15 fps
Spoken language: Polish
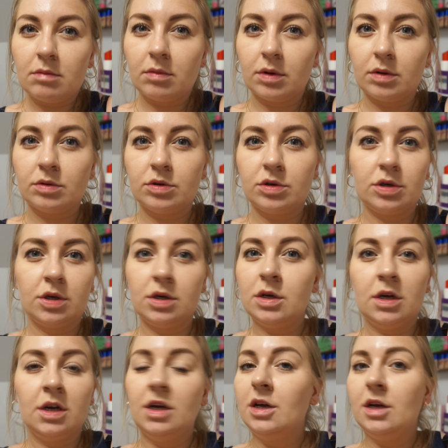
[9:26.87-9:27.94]
bo już
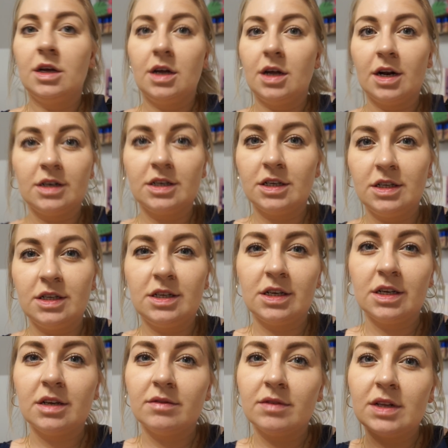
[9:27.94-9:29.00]
raczej nic
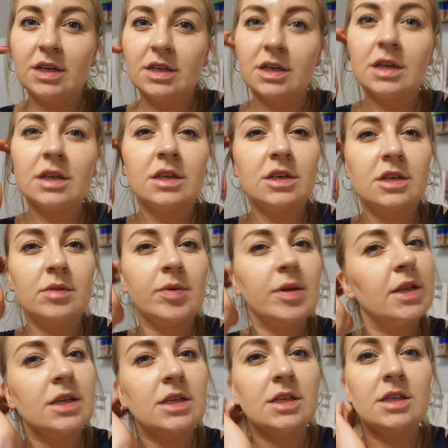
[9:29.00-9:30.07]
się nie wydarzy, a też nie
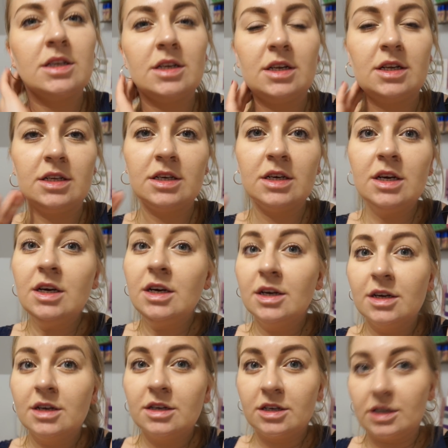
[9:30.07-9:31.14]
będę się silić,
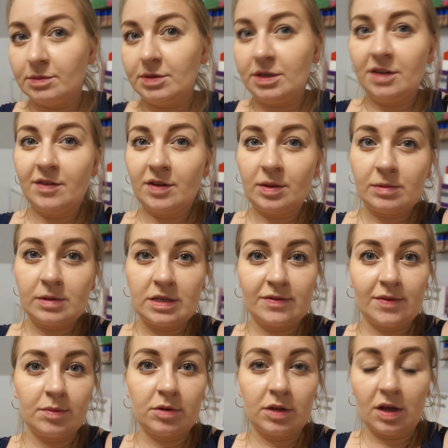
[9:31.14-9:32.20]
żeby nie wiadomo co
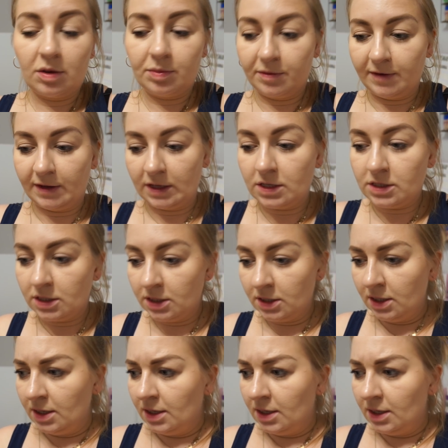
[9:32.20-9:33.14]
Wam tutaj opowiadać.